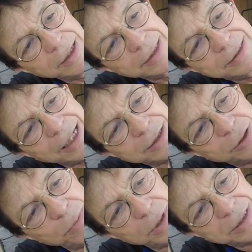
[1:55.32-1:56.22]
ça,
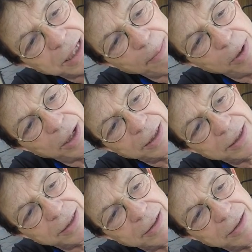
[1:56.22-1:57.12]
se,
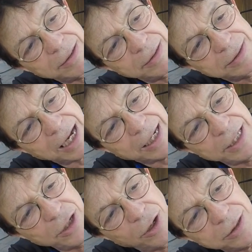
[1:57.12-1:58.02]
euh,
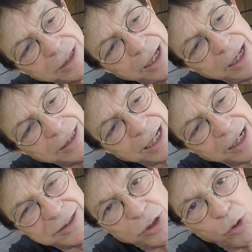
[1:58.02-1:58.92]
clignote et ça reste en